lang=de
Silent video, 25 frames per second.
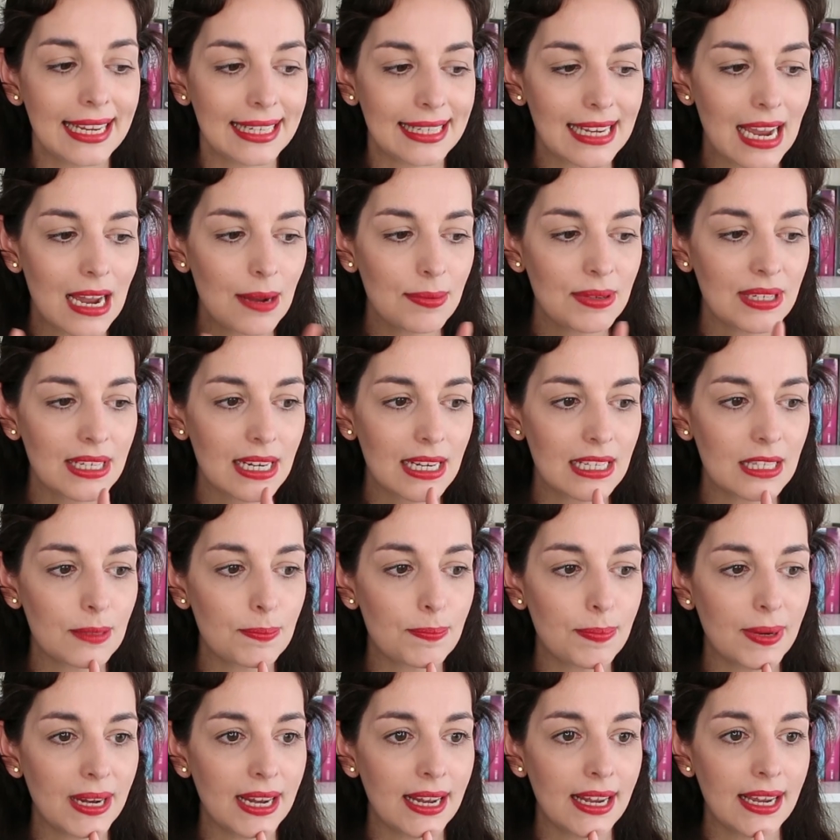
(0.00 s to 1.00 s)
Ich habe das
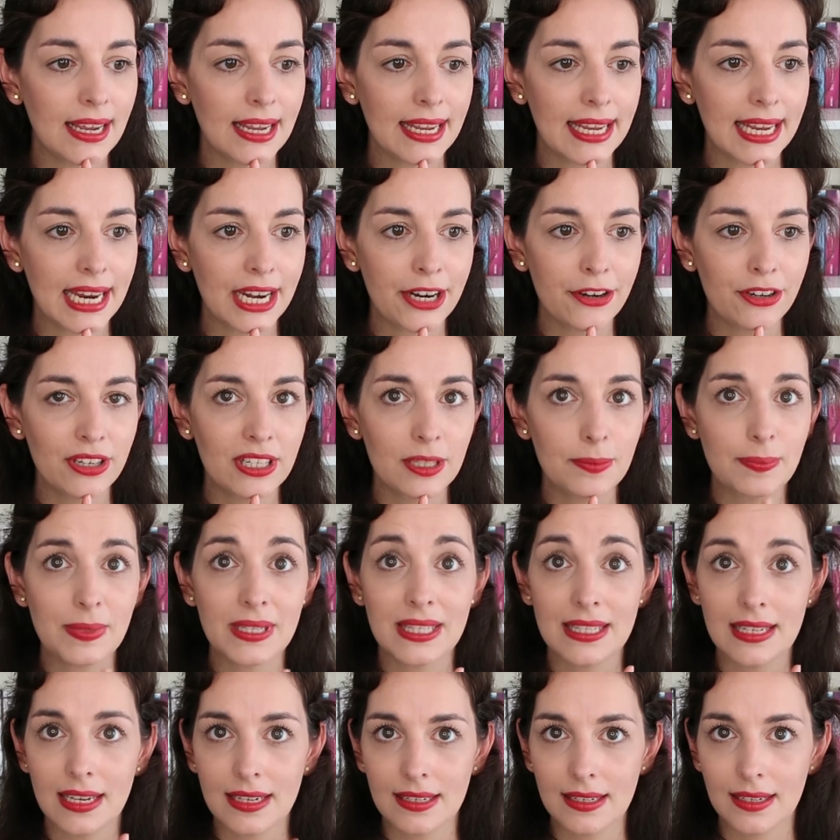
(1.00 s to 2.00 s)
bei Ariel
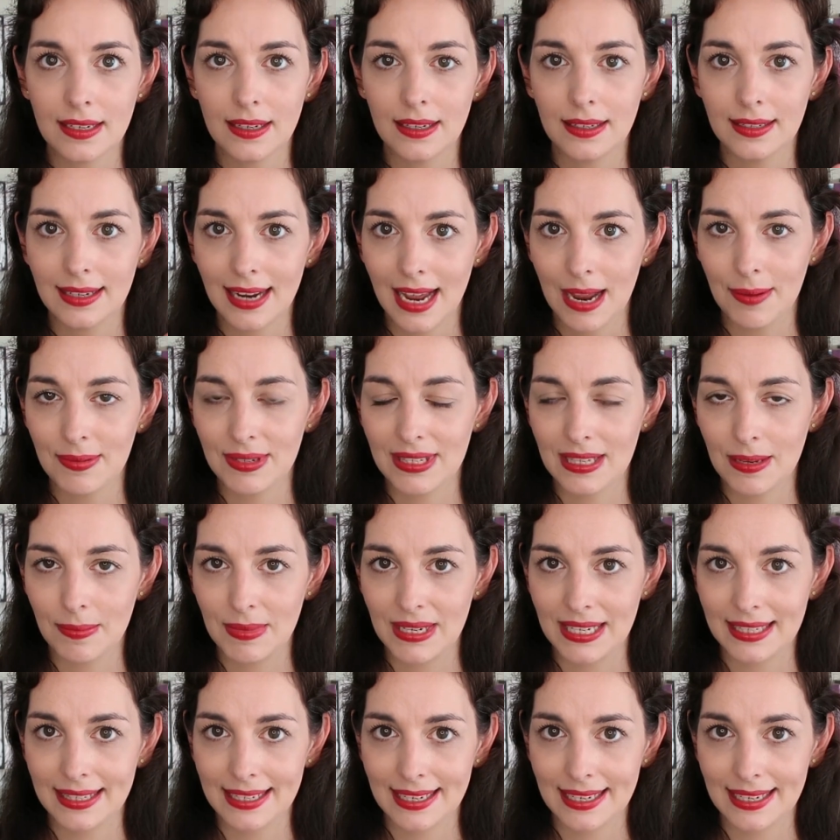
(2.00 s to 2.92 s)
Bissett da habe ich es nämlich